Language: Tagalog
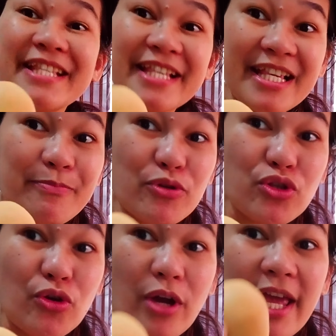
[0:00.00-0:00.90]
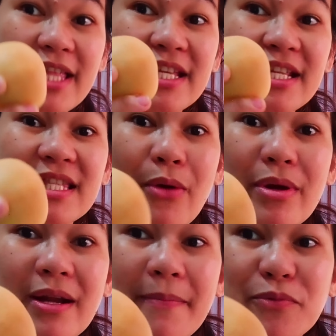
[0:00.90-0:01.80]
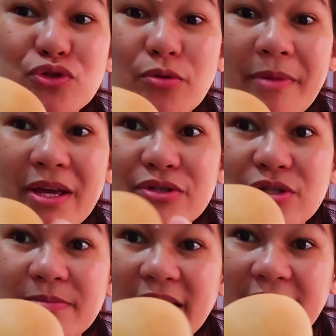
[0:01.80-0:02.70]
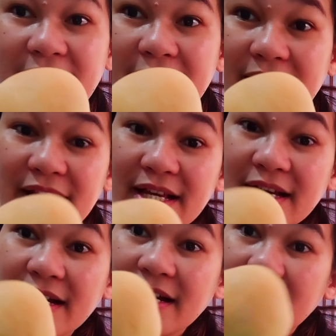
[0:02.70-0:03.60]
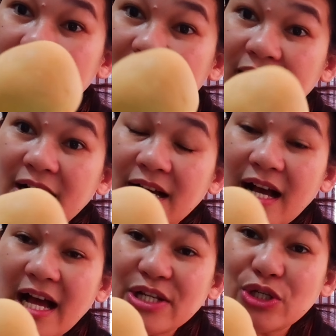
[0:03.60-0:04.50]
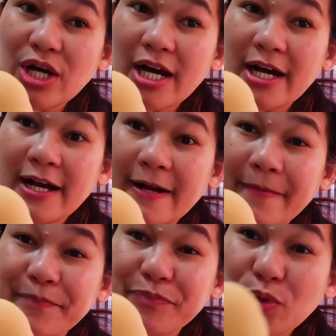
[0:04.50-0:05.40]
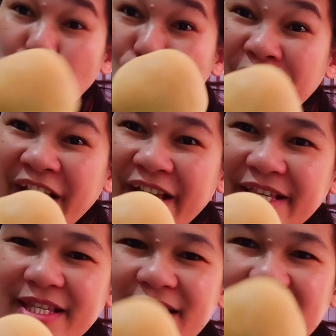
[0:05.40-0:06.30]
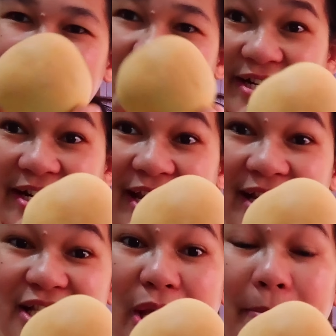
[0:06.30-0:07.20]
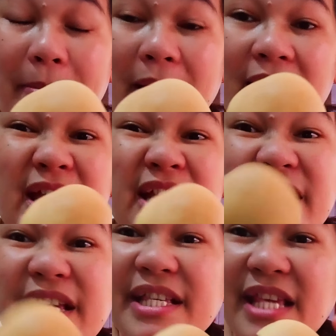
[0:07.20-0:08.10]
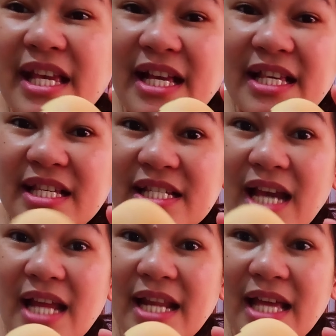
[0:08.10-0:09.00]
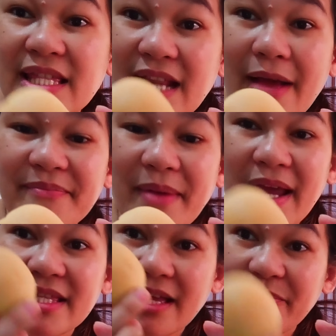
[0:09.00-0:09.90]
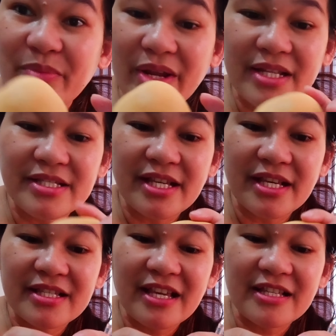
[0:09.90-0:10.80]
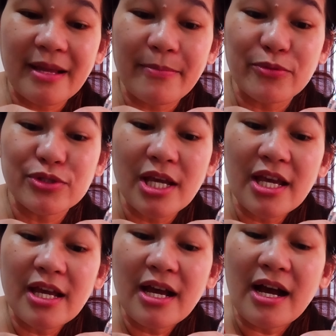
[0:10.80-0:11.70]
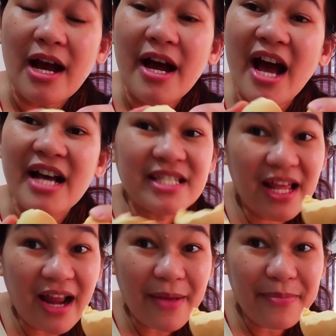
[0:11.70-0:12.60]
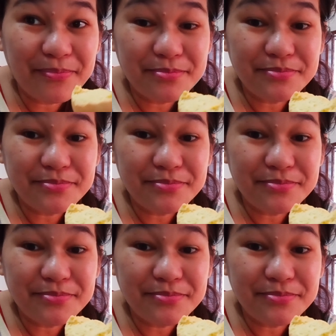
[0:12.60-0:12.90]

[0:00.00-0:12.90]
This is putok, kaya tinatawag na putok because of their ano, ah, uh, hugis. Circle siya pa. Siksik kasi siya na tinapay na bread. Siksik. Tapos, ang sarap.